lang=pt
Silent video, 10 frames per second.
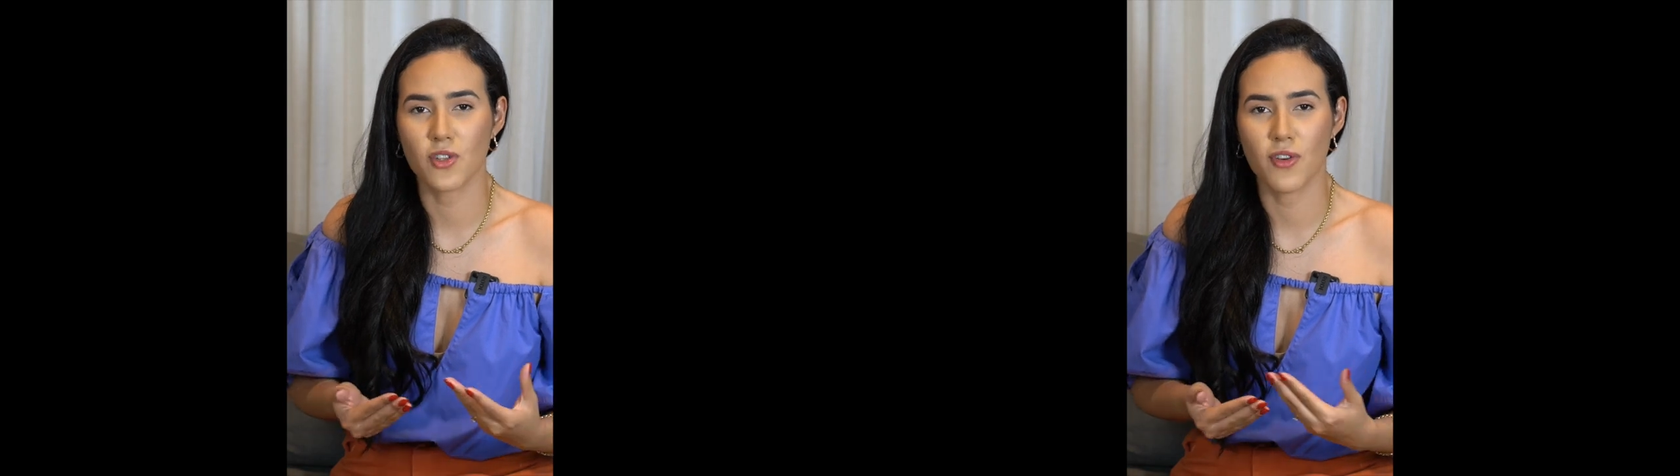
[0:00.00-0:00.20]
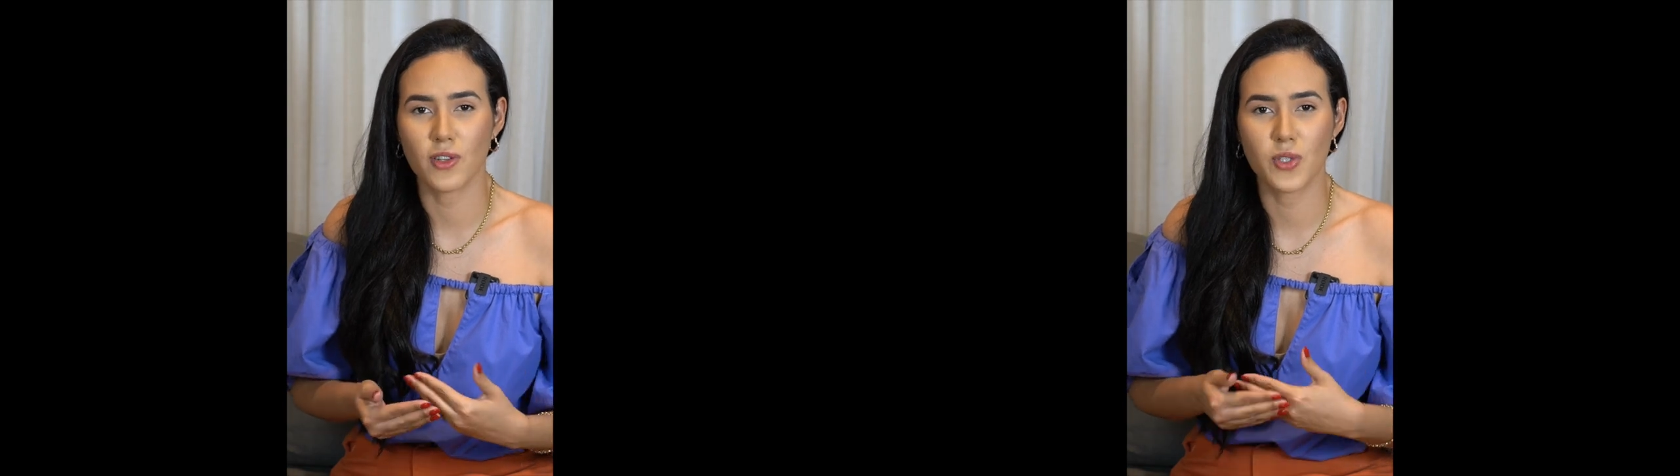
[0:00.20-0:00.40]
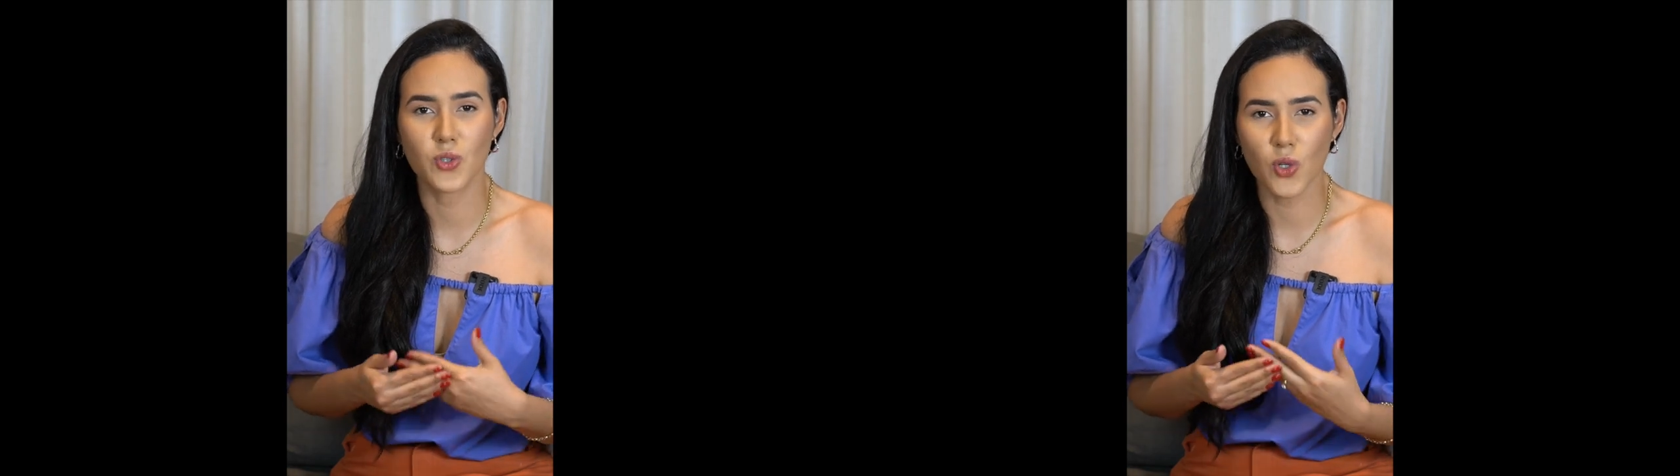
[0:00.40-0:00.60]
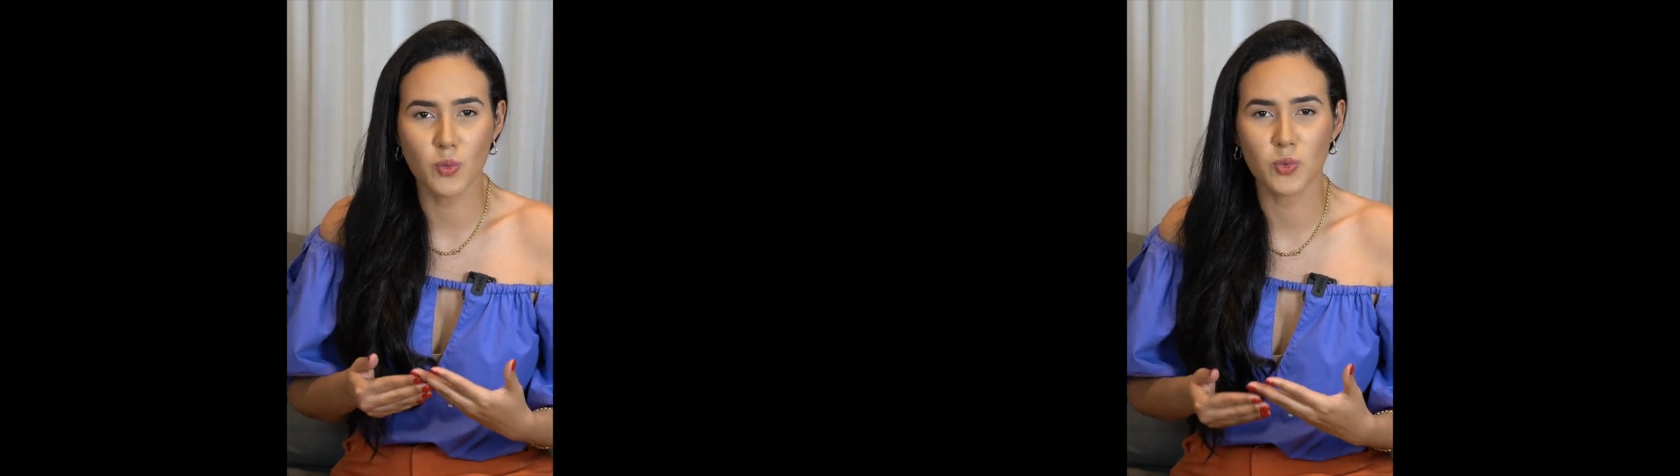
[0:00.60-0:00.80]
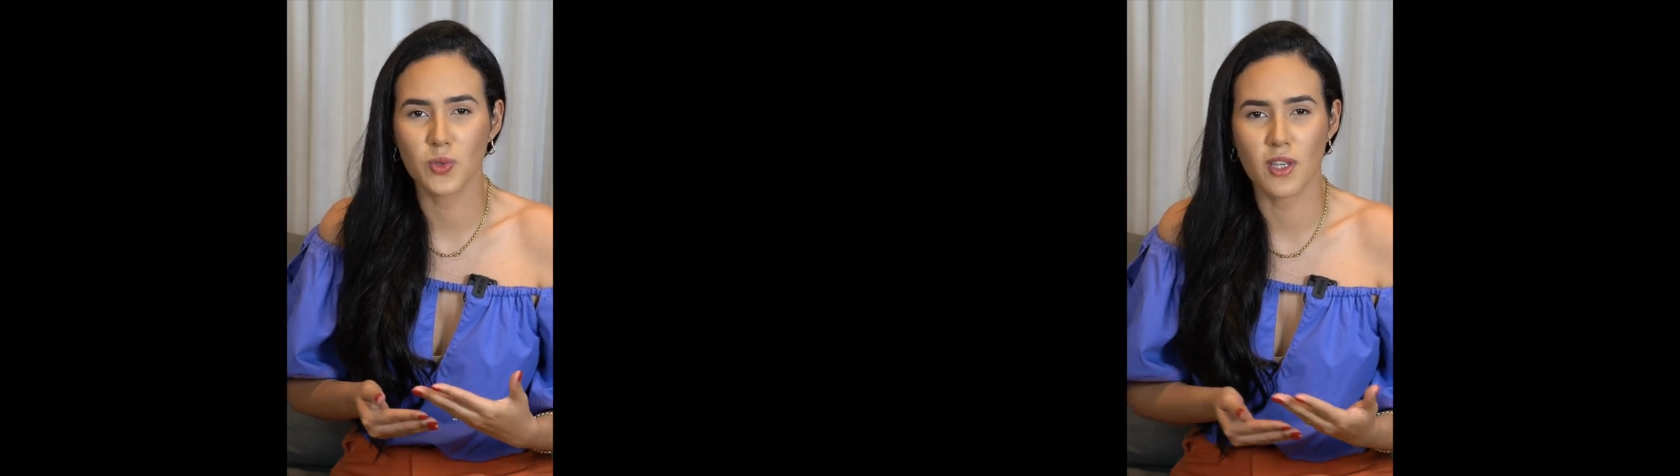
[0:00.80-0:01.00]
eu falo que todo
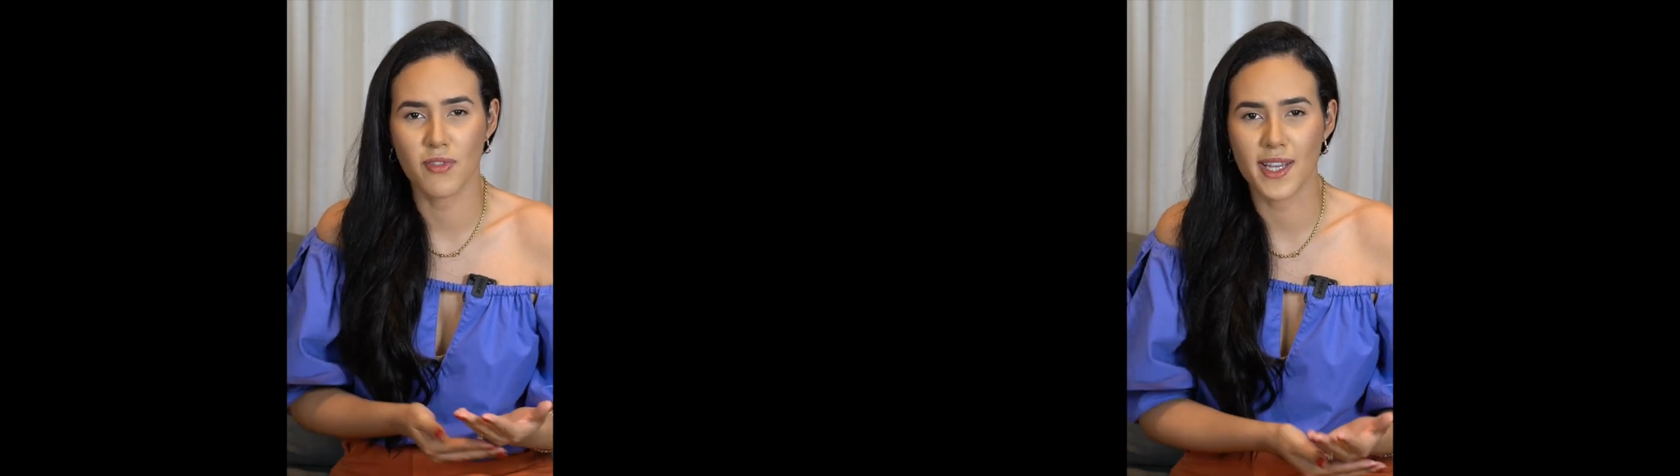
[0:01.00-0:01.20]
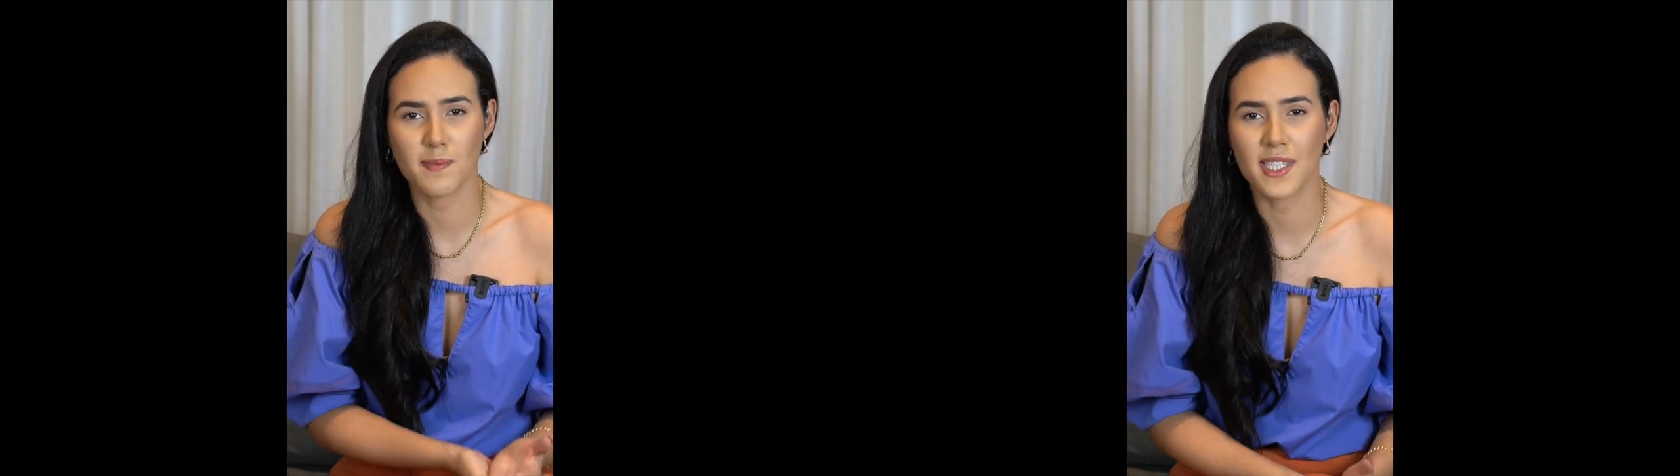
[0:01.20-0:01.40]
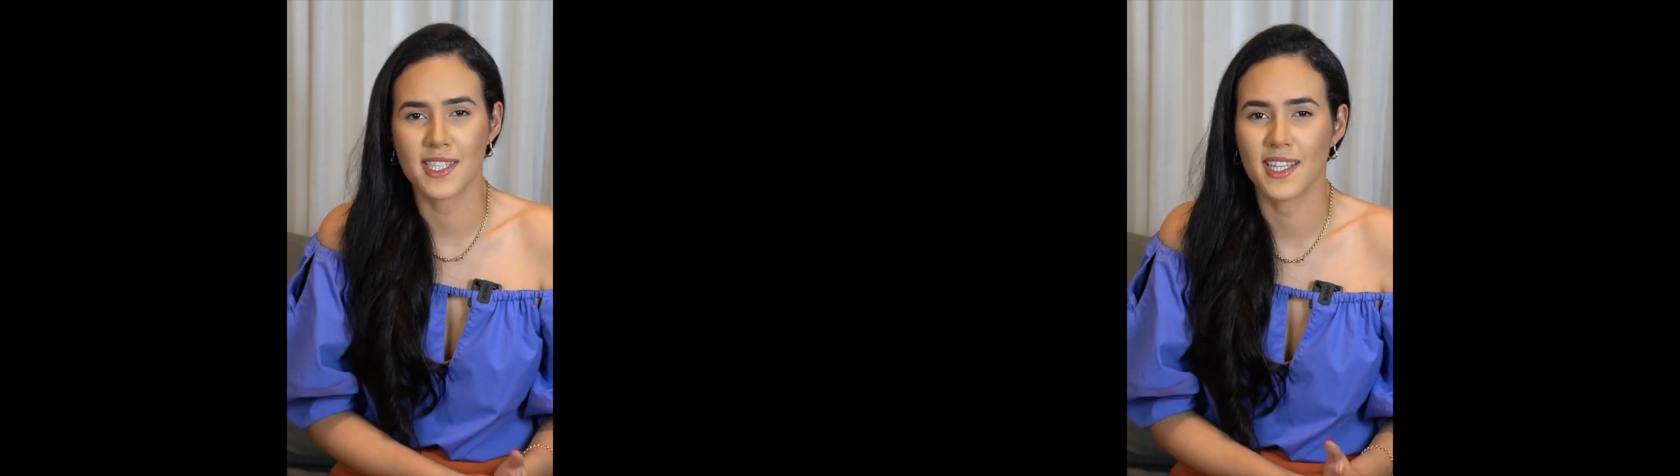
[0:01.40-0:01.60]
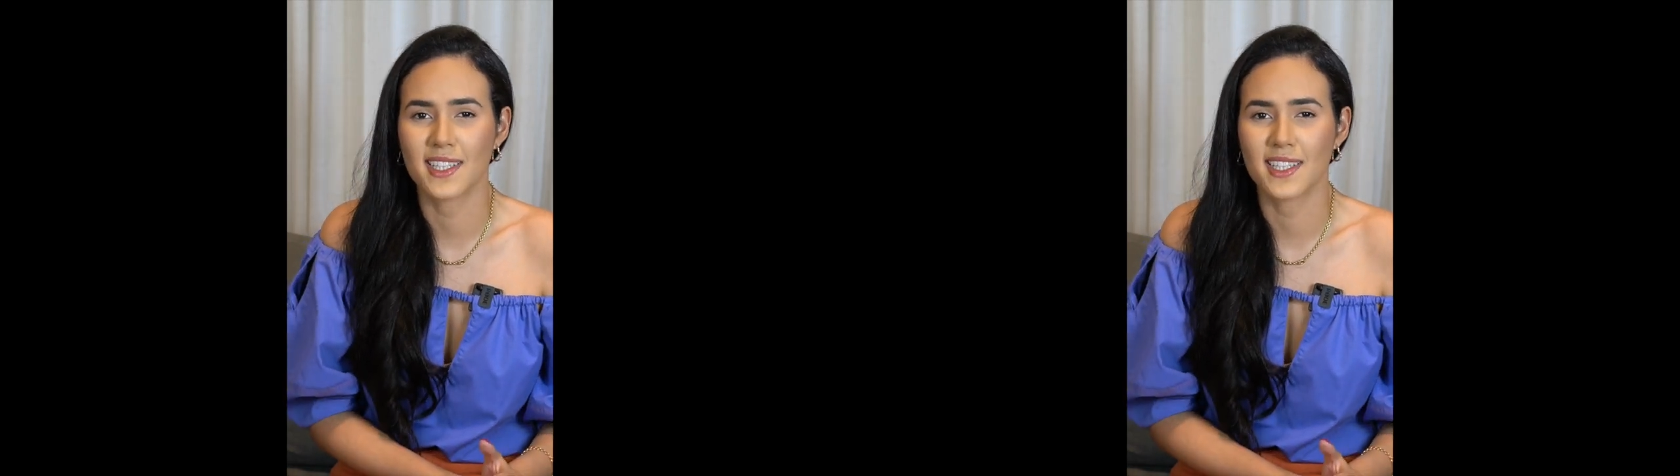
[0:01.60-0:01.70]
mundo que faz medicina